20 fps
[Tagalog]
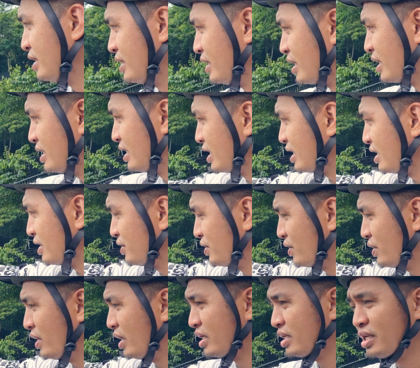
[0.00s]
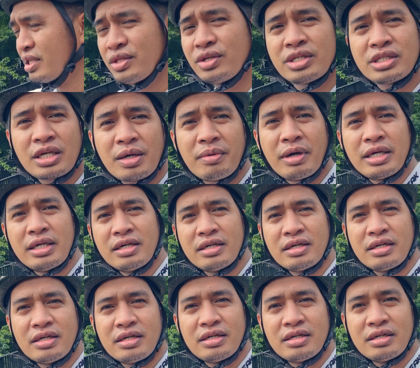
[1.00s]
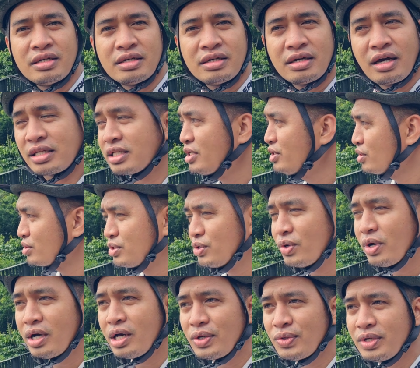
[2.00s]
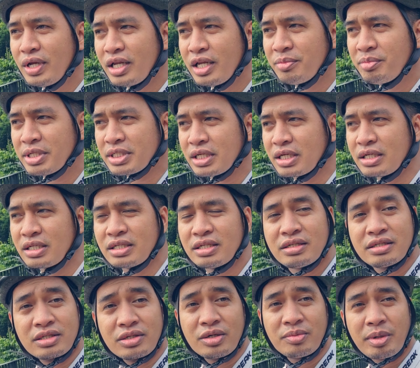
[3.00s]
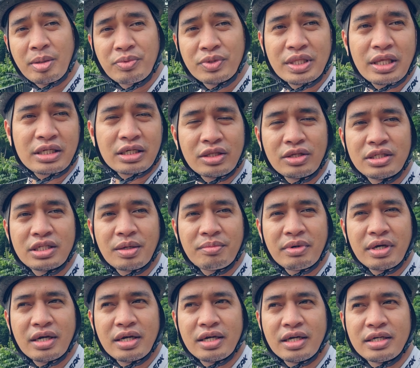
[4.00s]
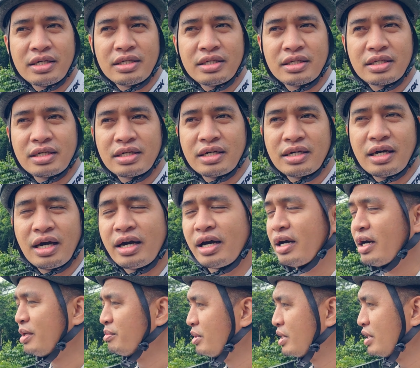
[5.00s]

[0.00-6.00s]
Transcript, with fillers: Dire-diretso hanggang doon sa may kasi Yocho ka nga ako lalabas eh. So papunta siya doon sa may uh, ano